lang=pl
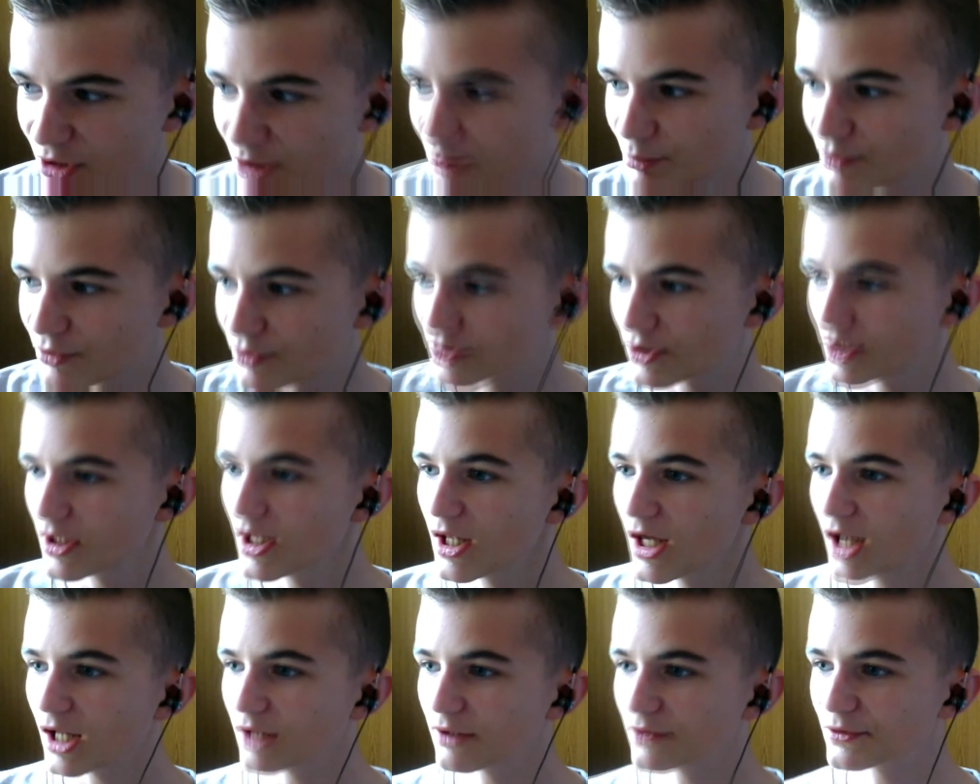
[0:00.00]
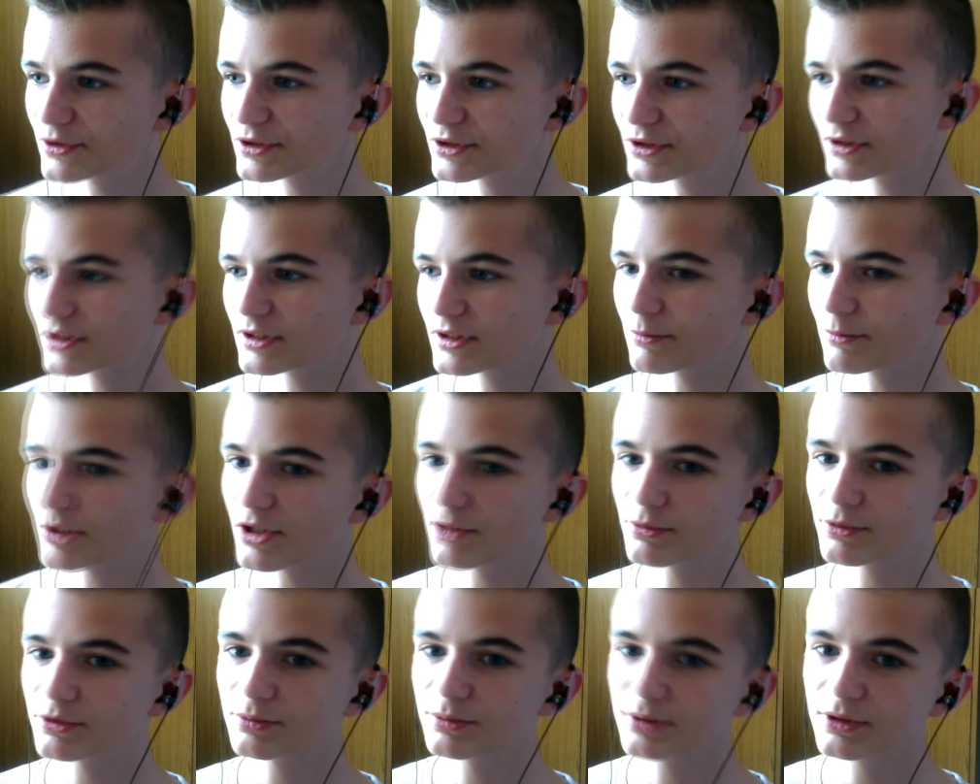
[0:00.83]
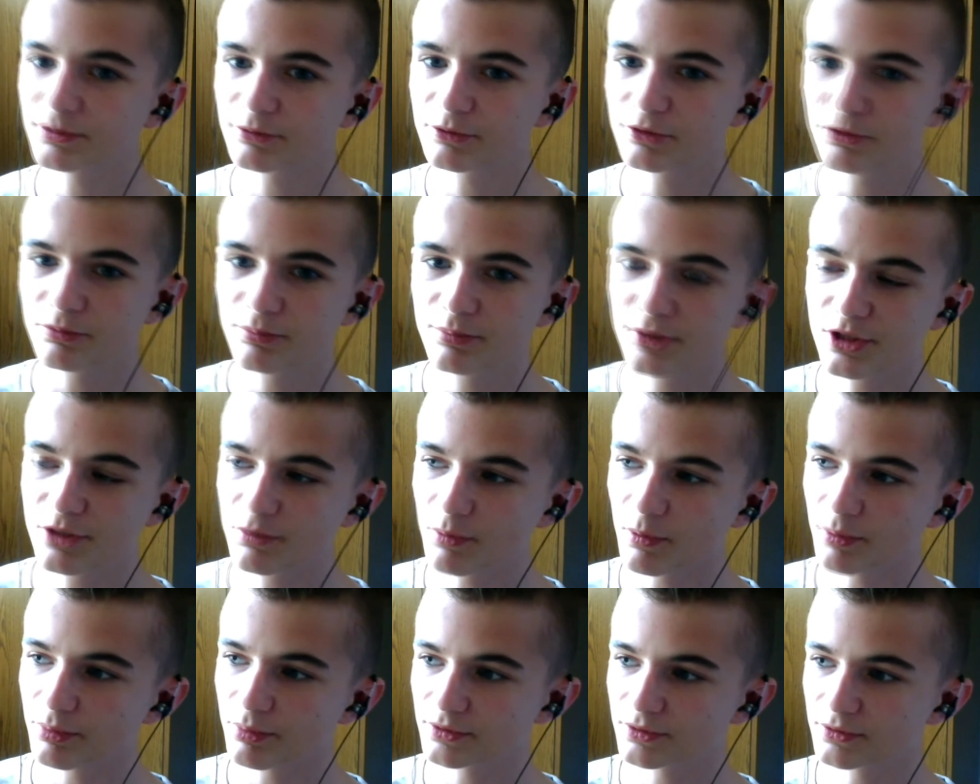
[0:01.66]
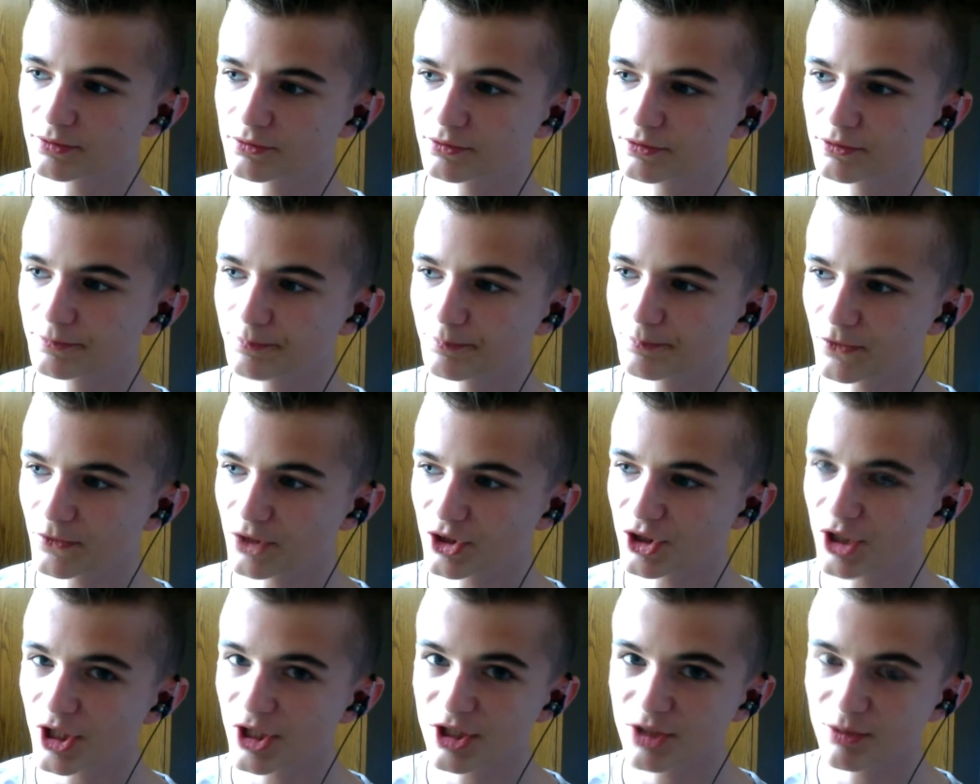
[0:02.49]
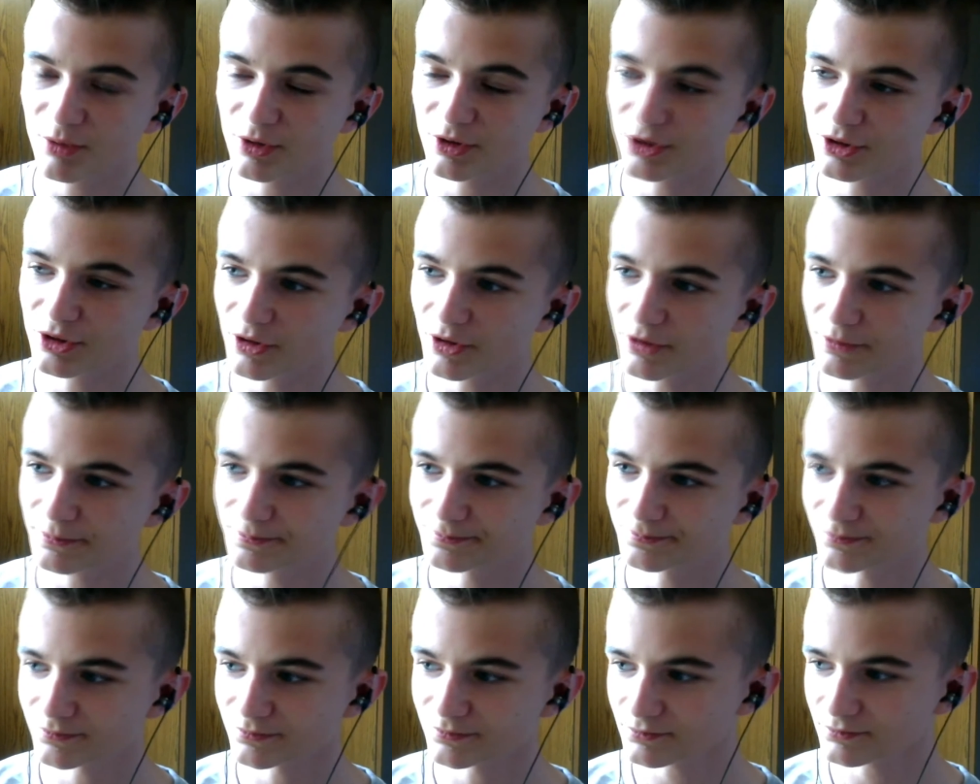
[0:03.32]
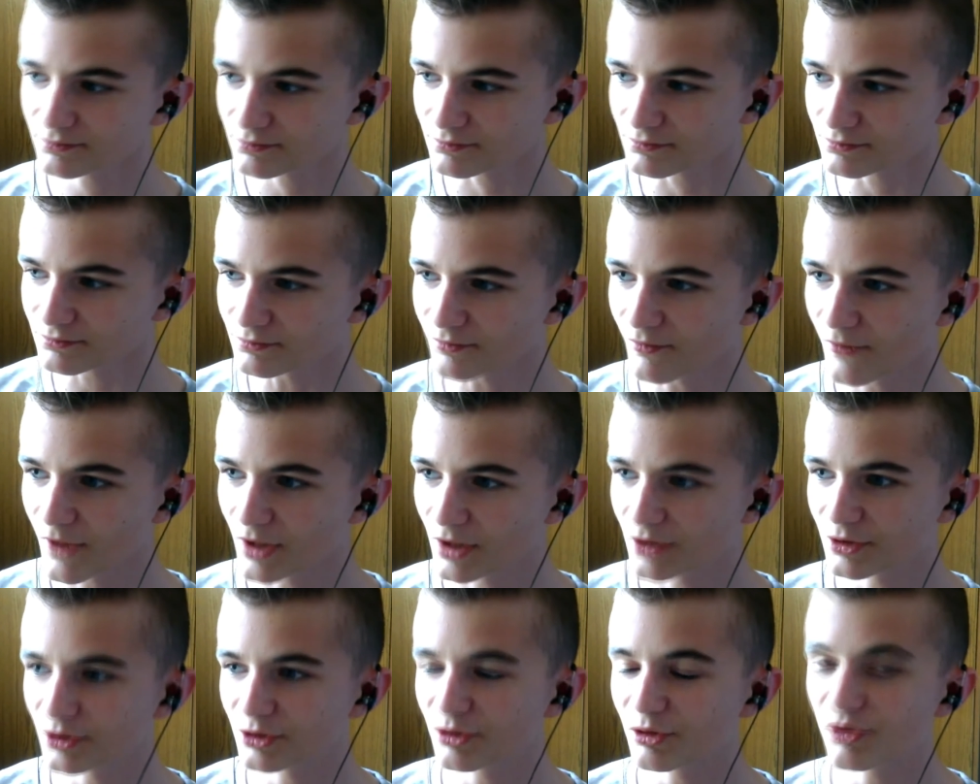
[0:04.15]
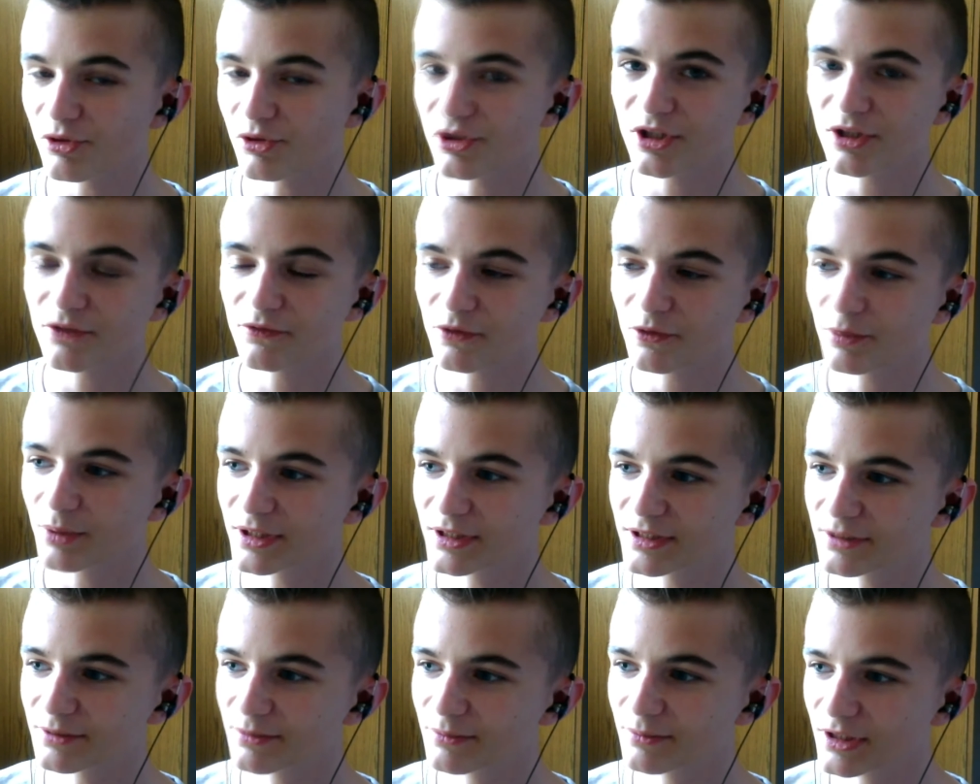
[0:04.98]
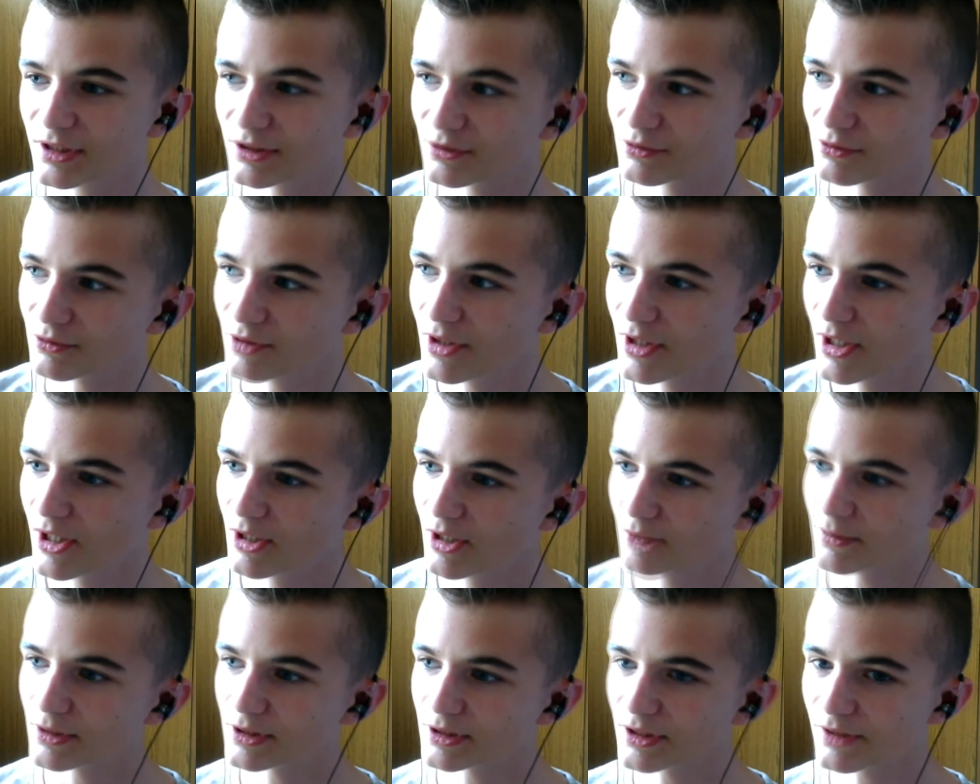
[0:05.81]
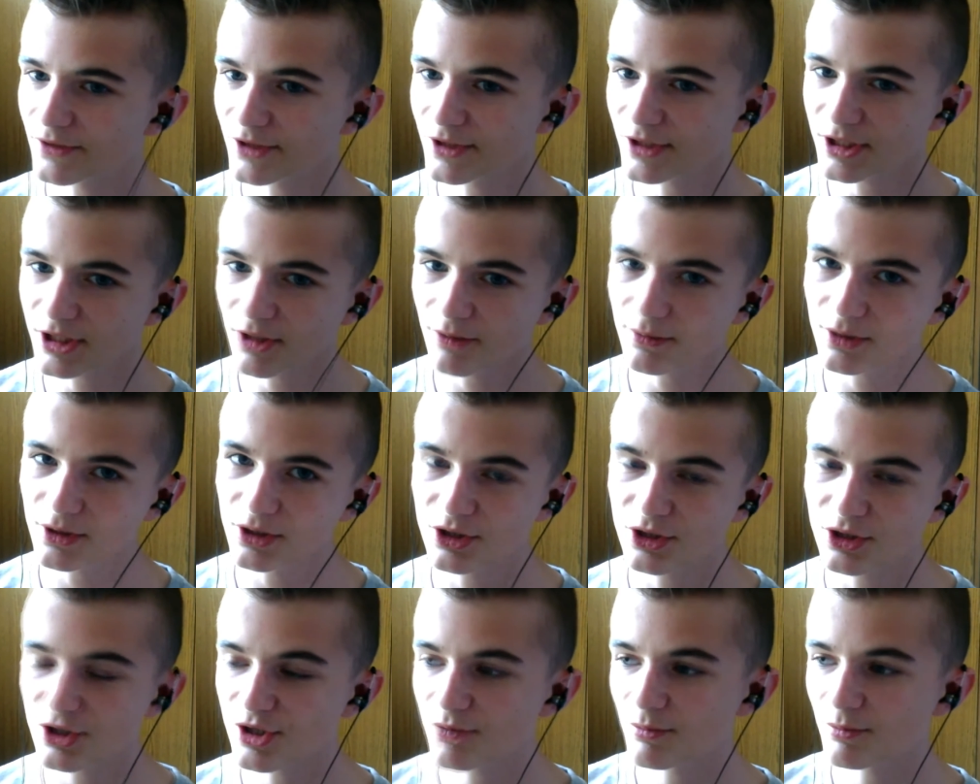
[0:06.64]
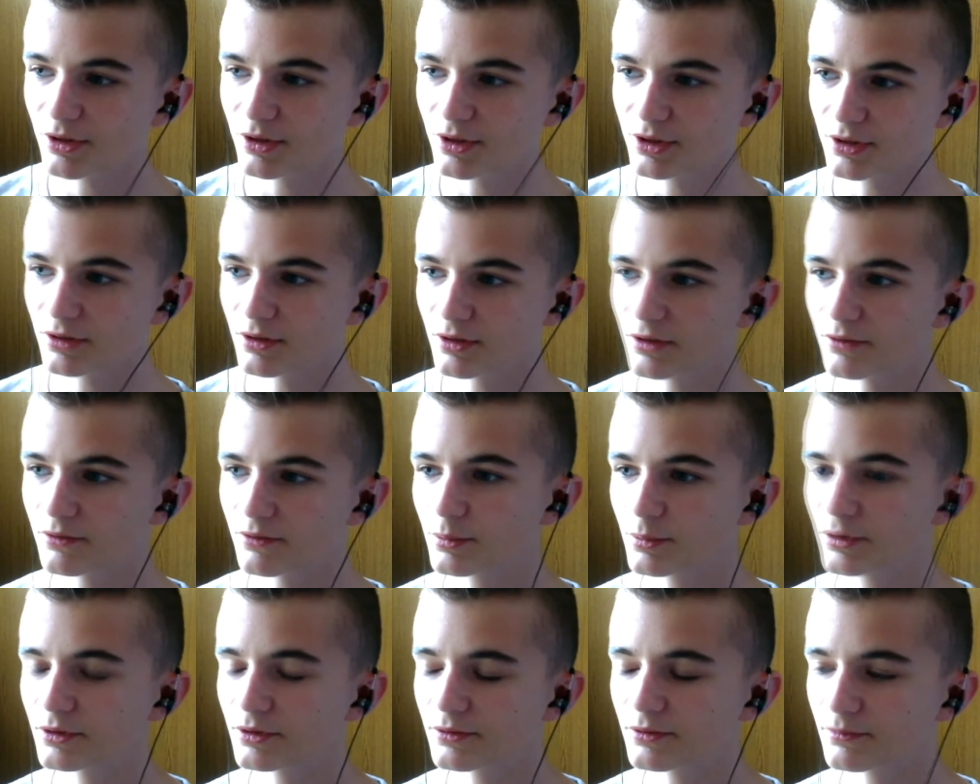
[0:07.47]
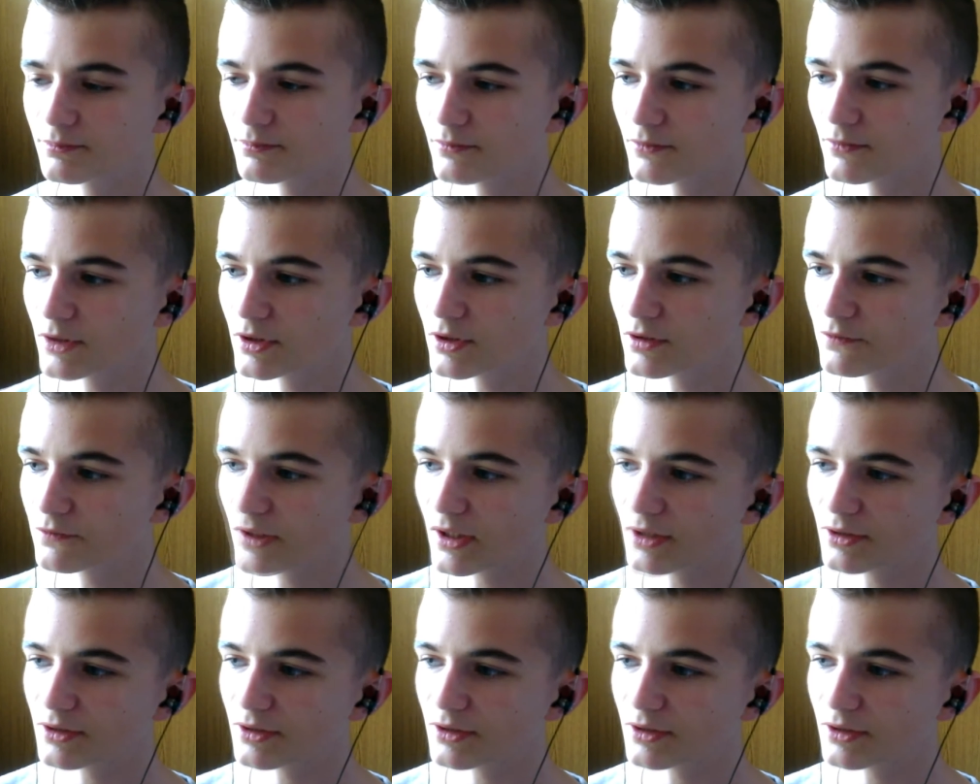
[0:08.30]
późno. Ale wiesz co, zamierzam sobie kupić po prostu mm, trzeci monitor, a, no, no, no. nie w obecnym miejscu. Bo ja zawsze chciałam mieć trzy monitory, bo dwa